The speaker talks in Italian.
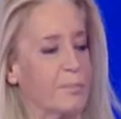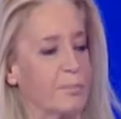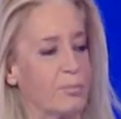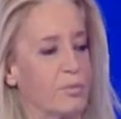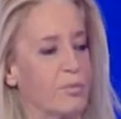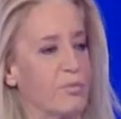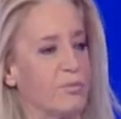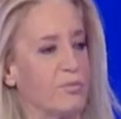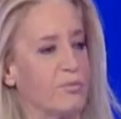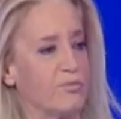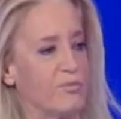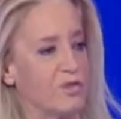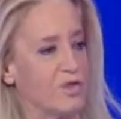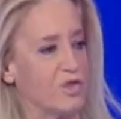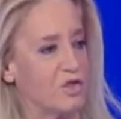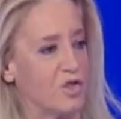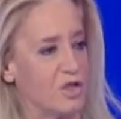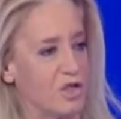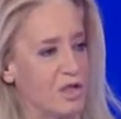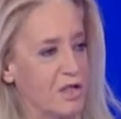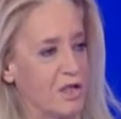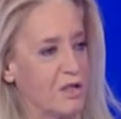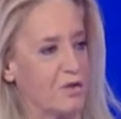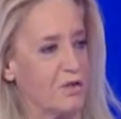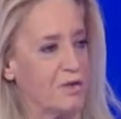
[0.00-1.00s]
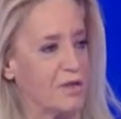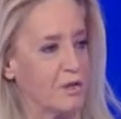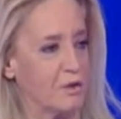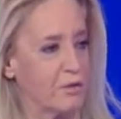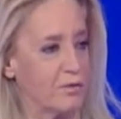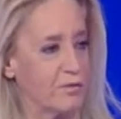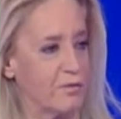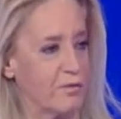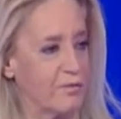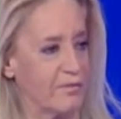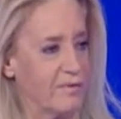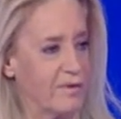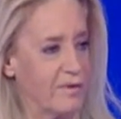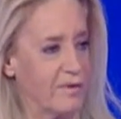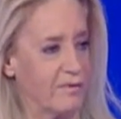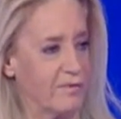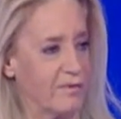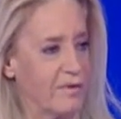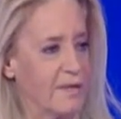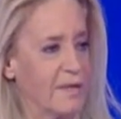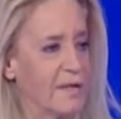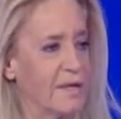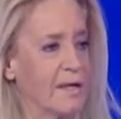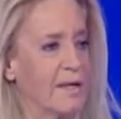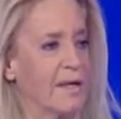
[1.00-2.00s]
più vicino a dove
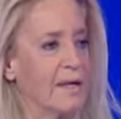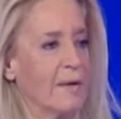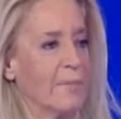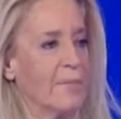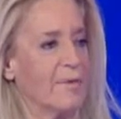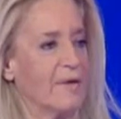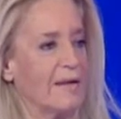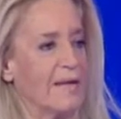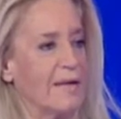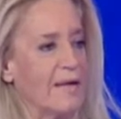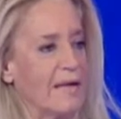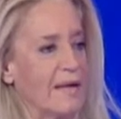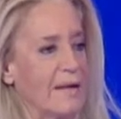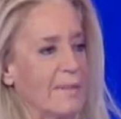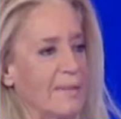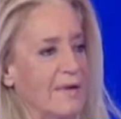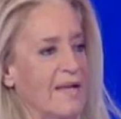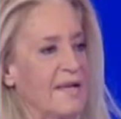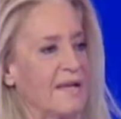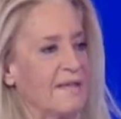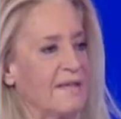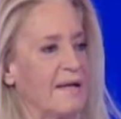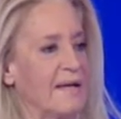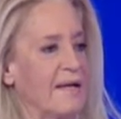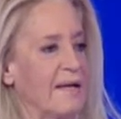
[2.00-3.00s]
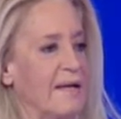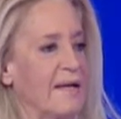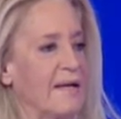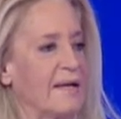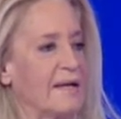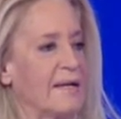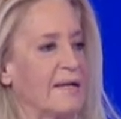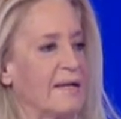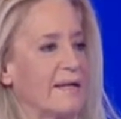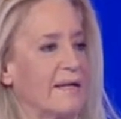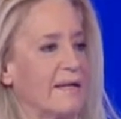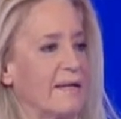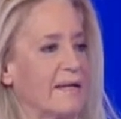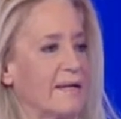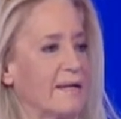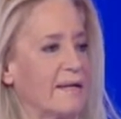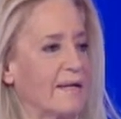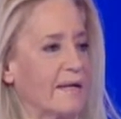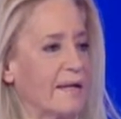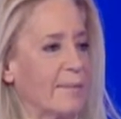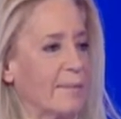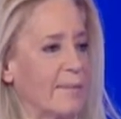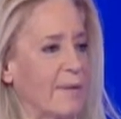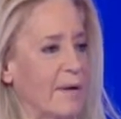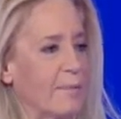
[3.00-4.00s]
vivi, mm. perché la mm. media eh,
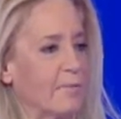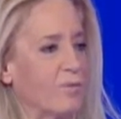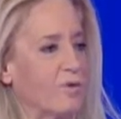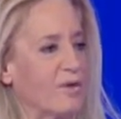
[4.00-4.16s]
che abbiamo